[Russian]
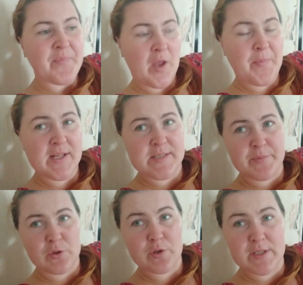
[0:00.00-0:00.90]
Опять
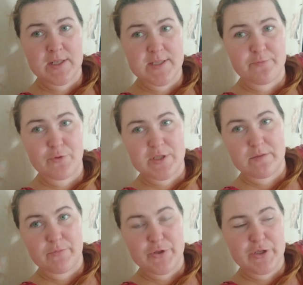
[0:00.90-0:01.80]
температура
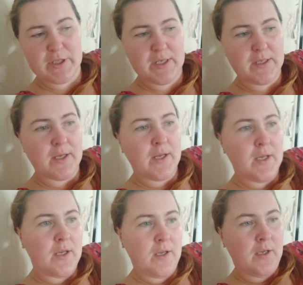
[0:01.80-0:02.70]
38,4.
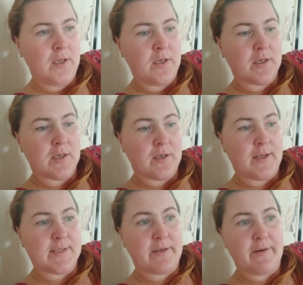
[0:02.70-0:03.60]

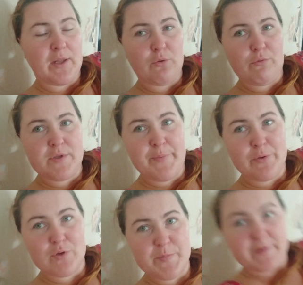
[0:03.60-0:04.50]
Хотя, говорят, такую
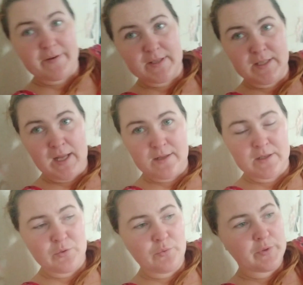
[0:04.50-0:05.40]
температуру сбивать не
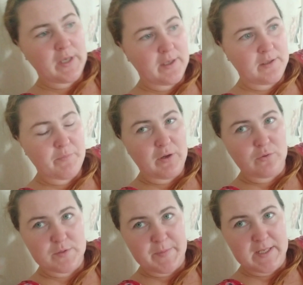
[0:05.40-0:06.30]
надо, но я не
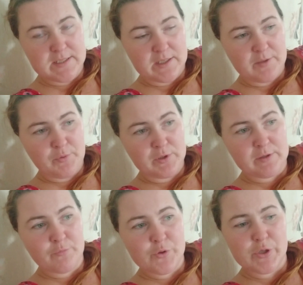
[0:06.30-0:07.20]
могу смотреть, как
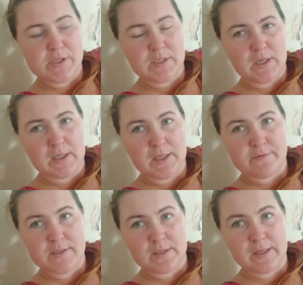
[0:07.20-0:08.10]
ребенок мучается, как она
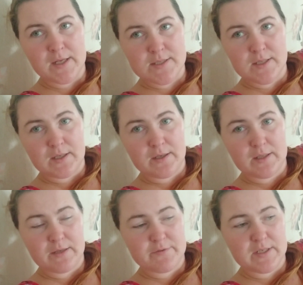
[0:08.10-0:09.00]
вся красная, как
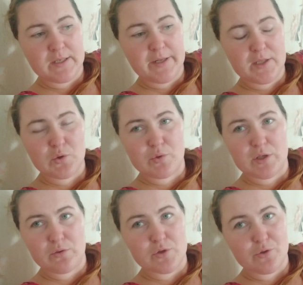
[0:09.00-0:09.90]
она вся горит,
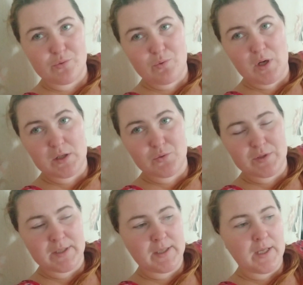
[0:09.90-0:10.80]
руки и ножки у нее
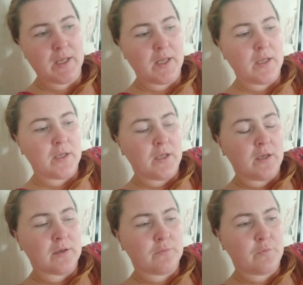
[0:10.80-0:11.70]
холодные.
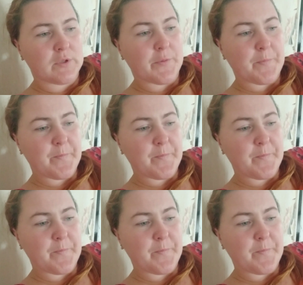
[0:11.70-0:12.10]
Вот.